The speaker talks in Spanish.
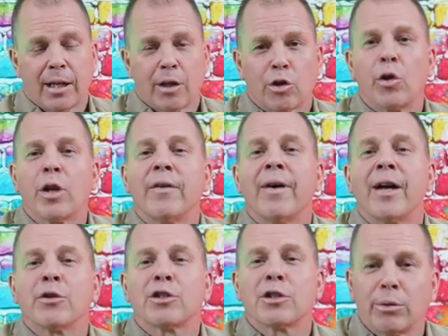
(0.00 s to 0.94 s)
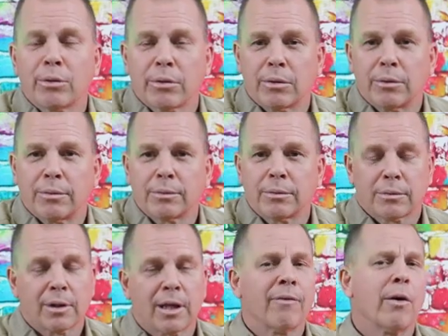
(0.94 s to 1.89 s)
¿Dónde va nuestro mundo?
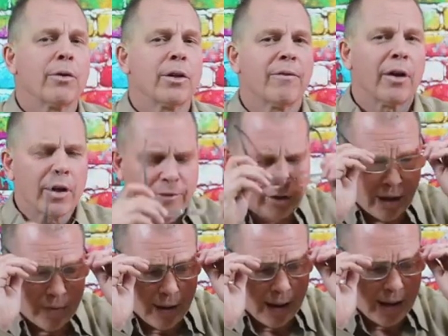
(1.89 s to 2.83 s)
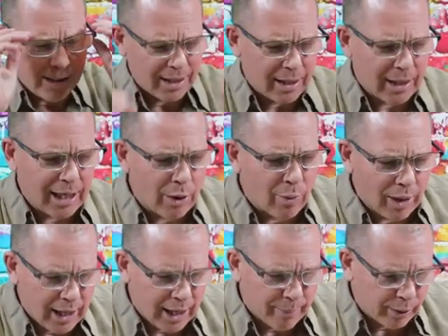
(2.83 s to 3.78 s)
¿Y dónde, dónde va esta
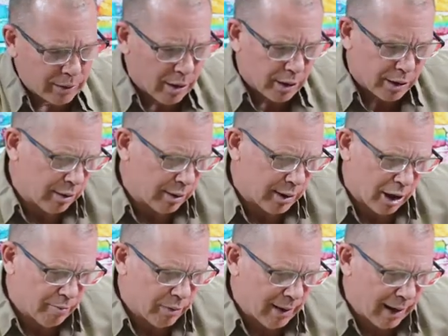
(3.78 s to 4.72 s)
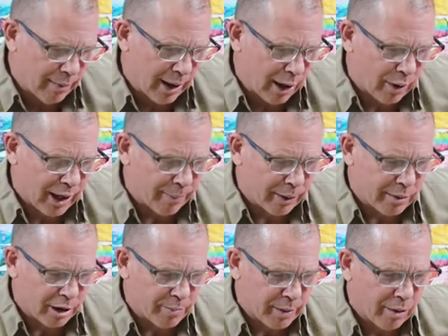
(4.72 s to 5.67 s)
igualdad por todos? Yo no tengo problema en igualdad por
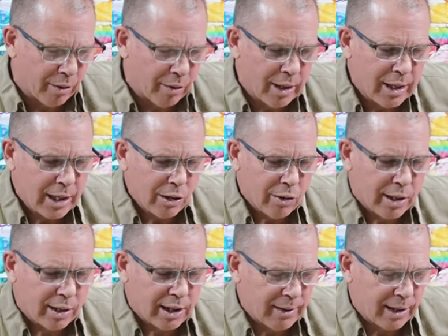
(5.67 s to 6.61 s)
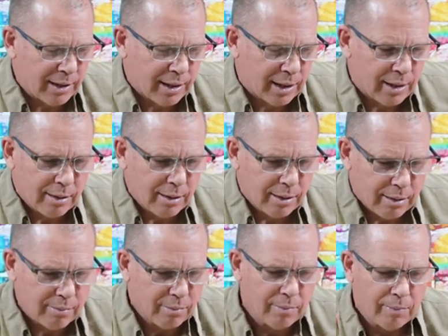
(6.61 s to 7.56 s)
todos, pero yo quiero también ser,
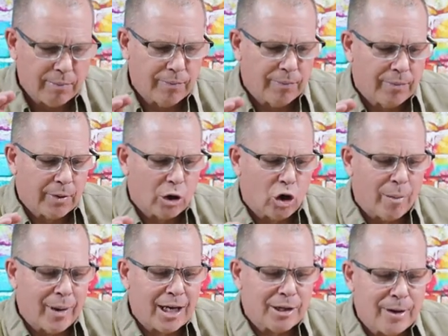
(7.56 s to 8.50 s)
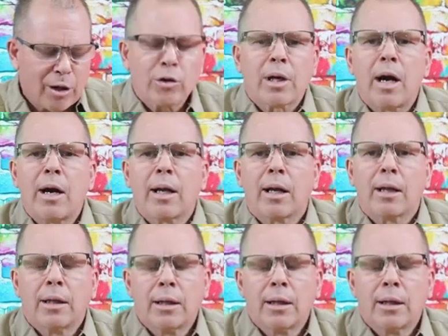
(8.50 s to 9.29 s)
comerás menos carne,